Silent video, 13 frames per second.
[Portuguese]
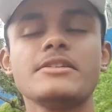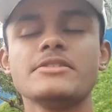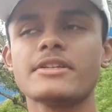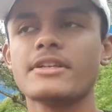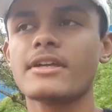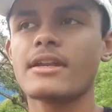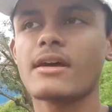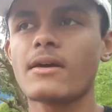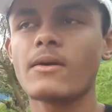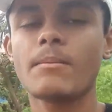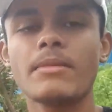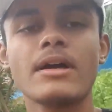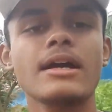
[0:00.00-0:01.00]
General.
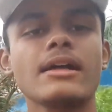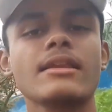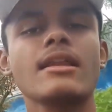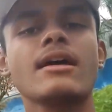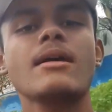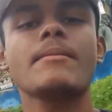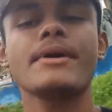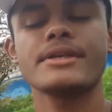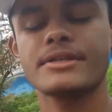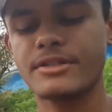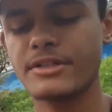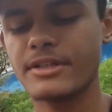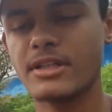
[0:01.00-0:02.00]
A placa dela,
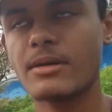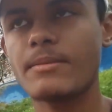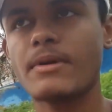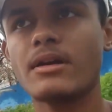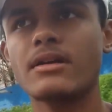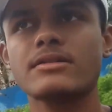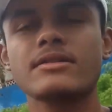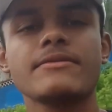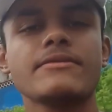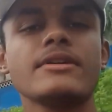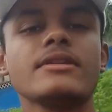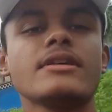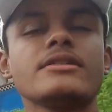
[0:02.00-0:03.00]
rapaziada, já tá pra ser
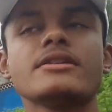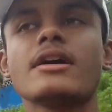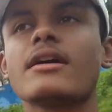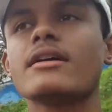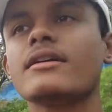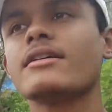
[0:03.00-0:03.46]
feita já.